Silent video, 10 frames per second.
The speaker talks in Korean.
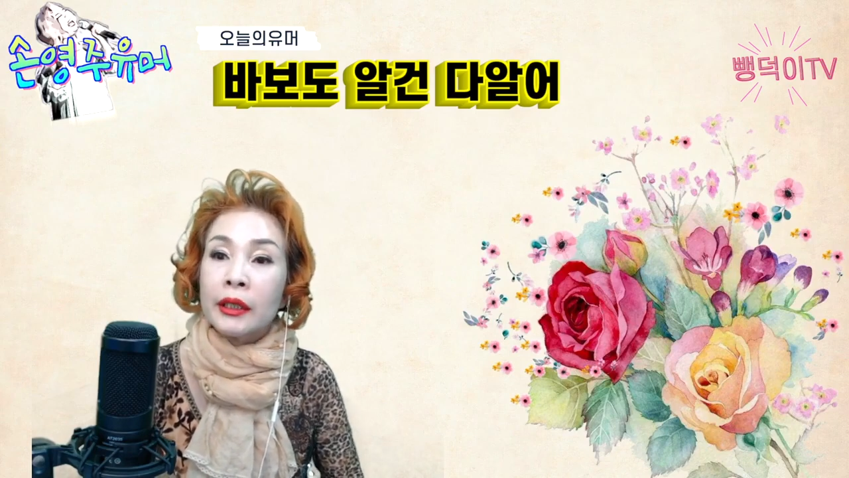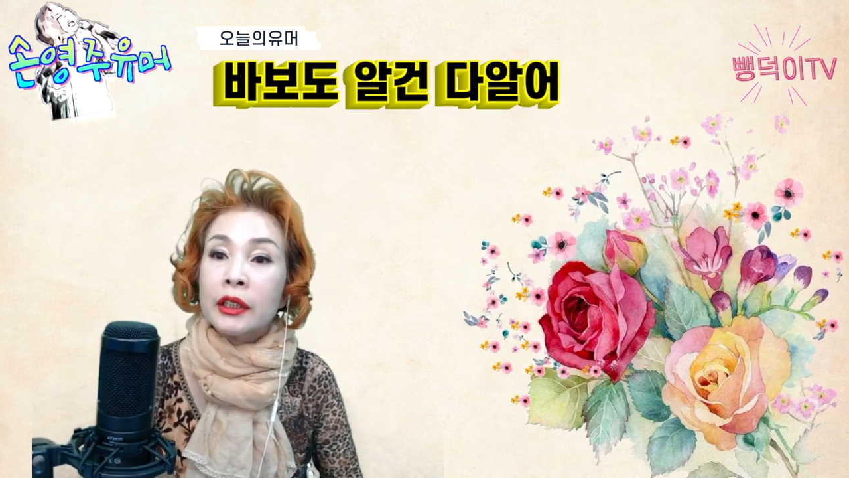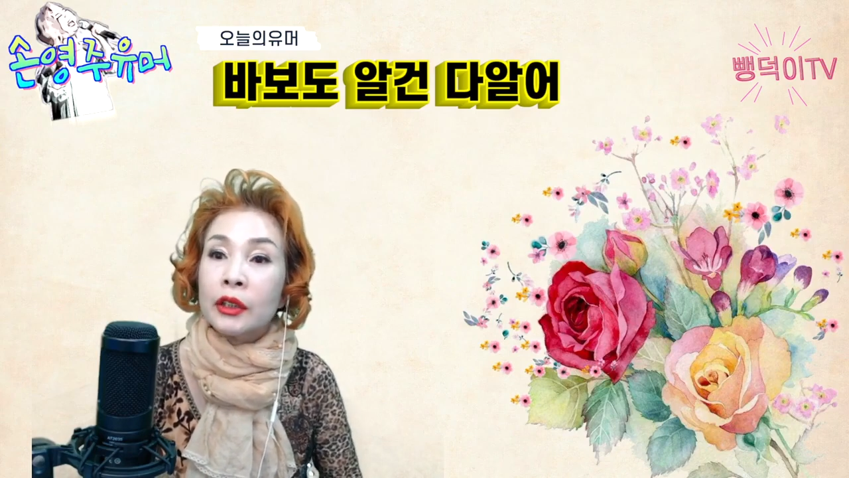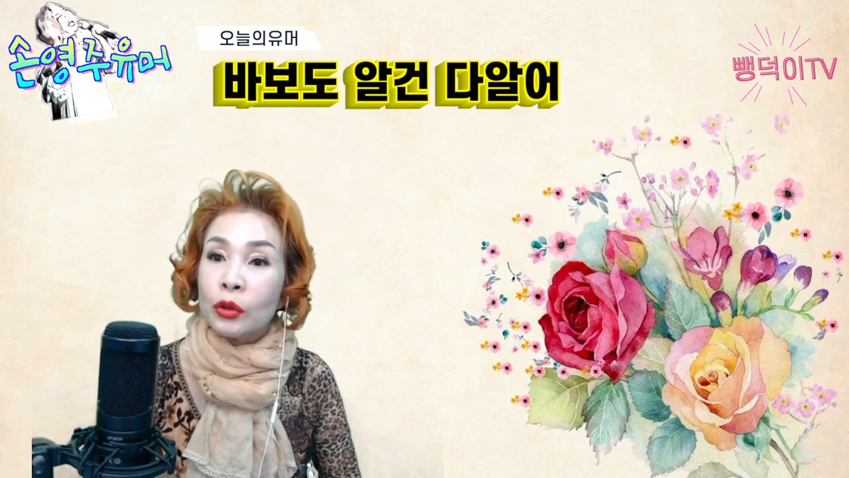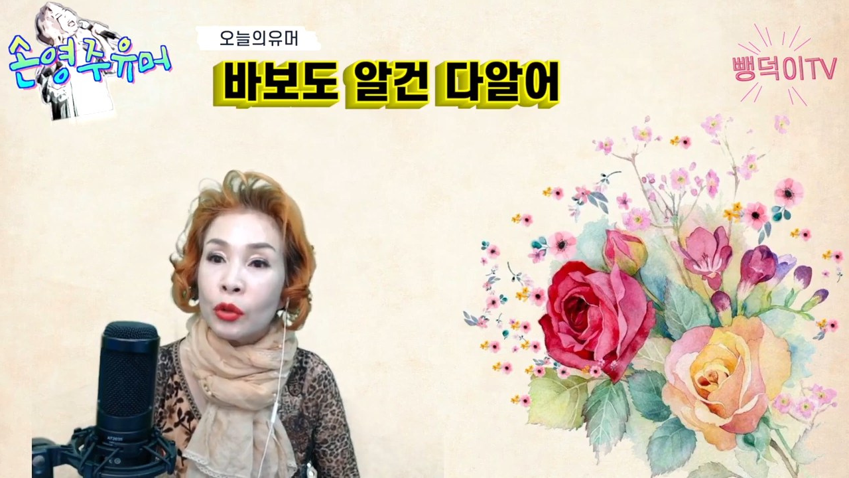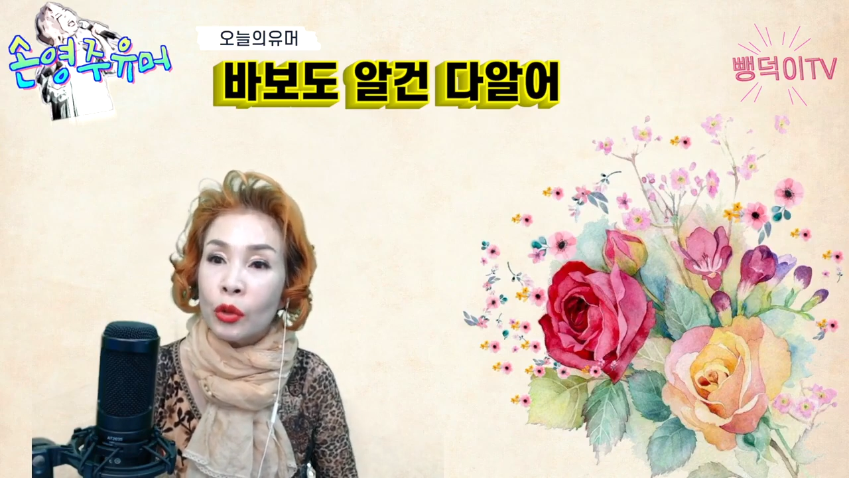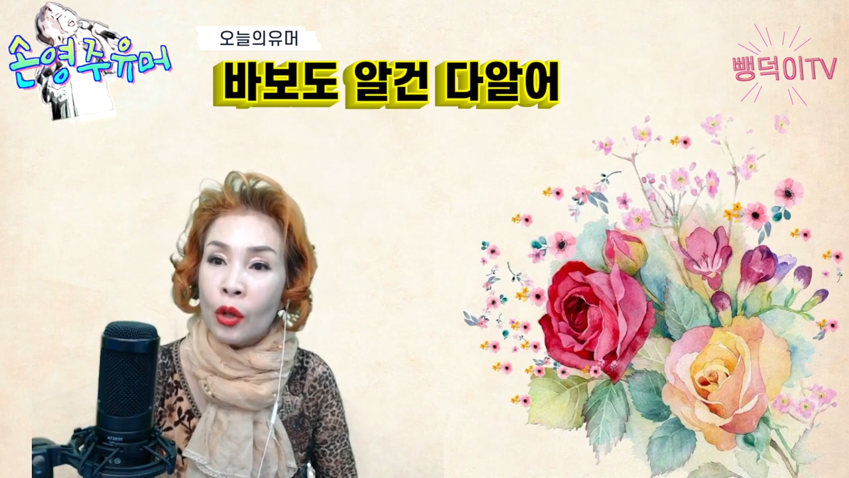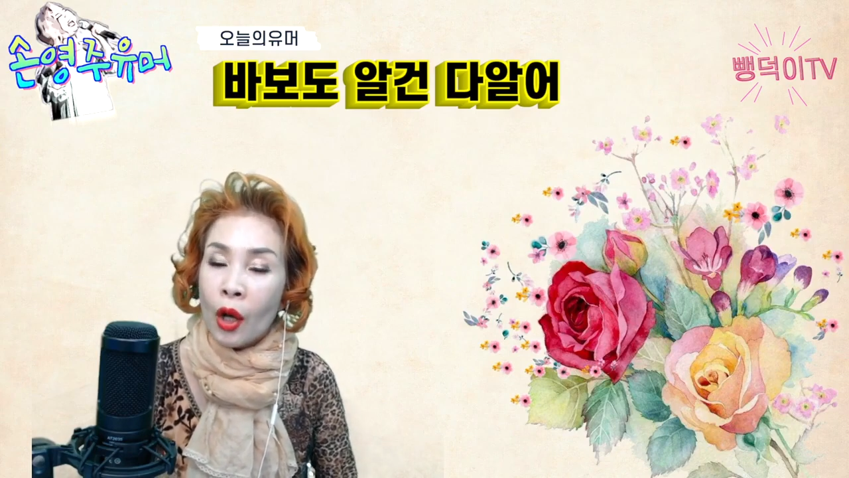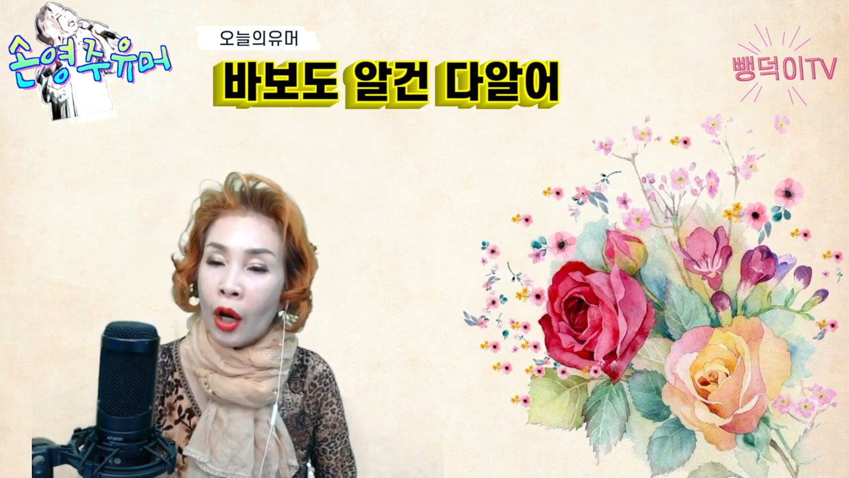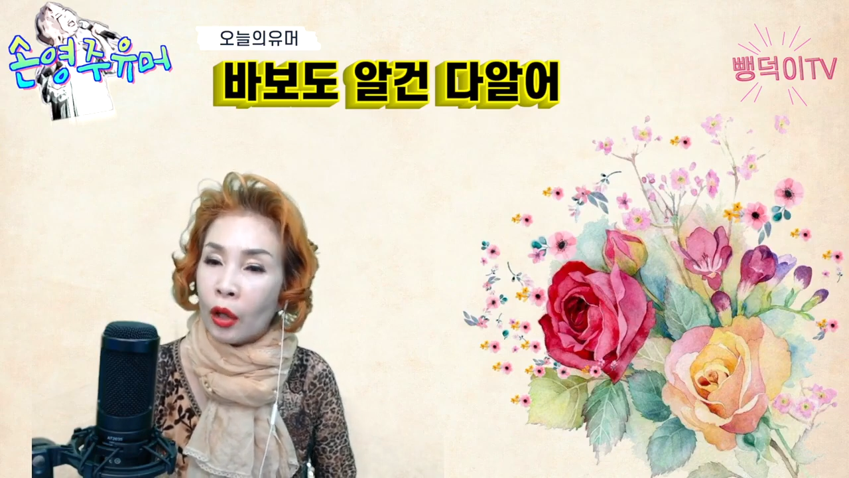시켜도
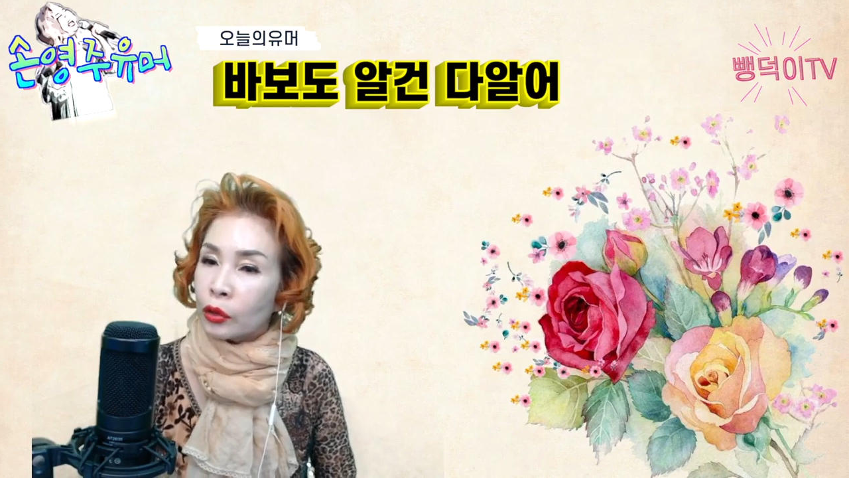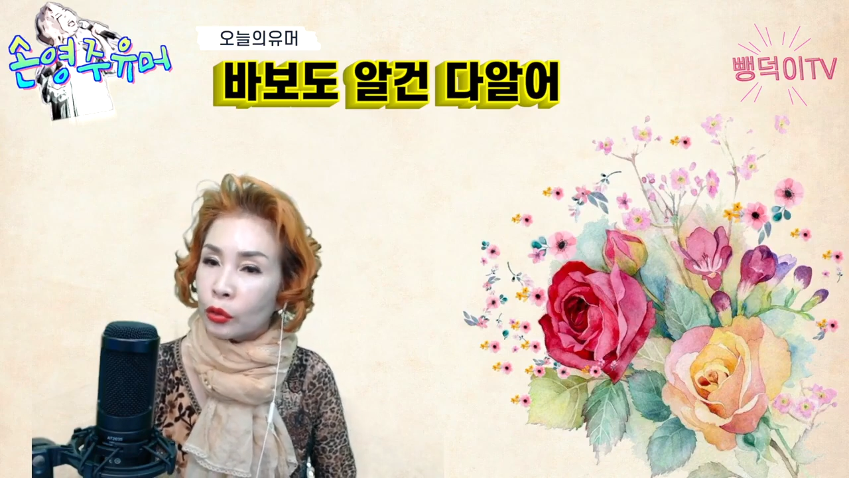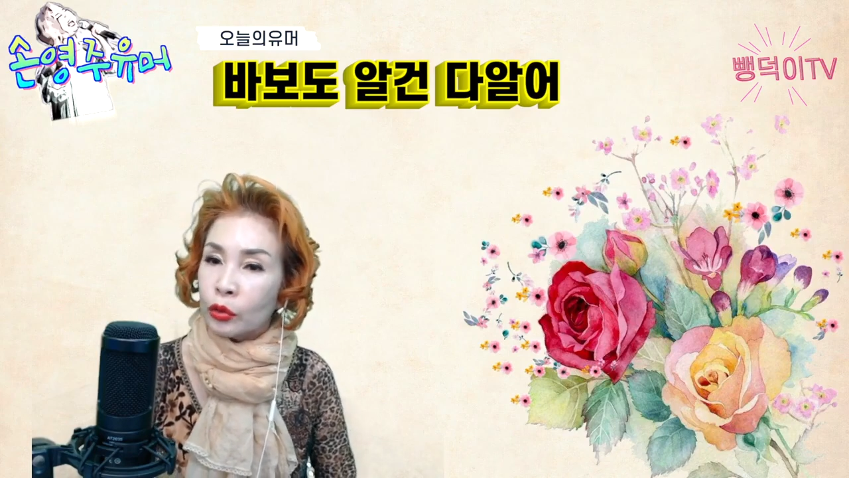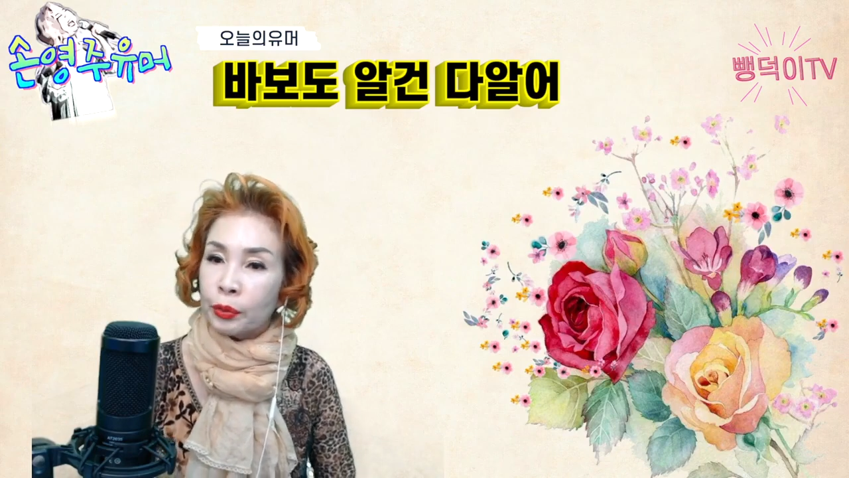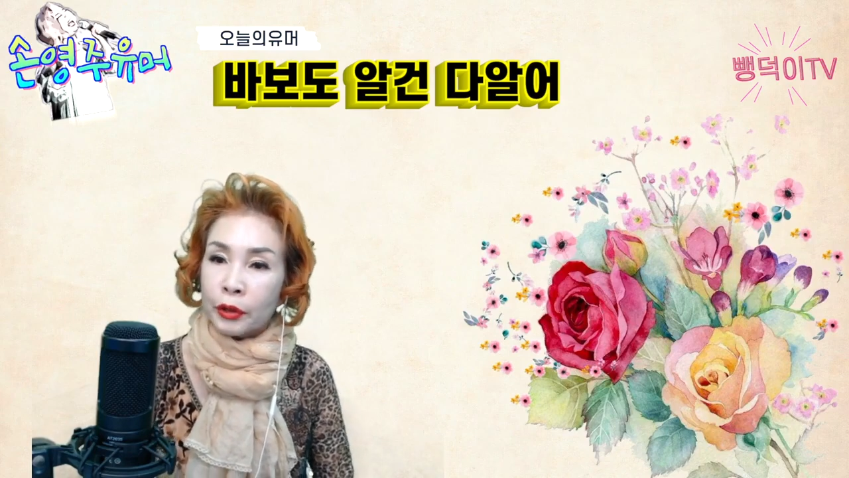아주 그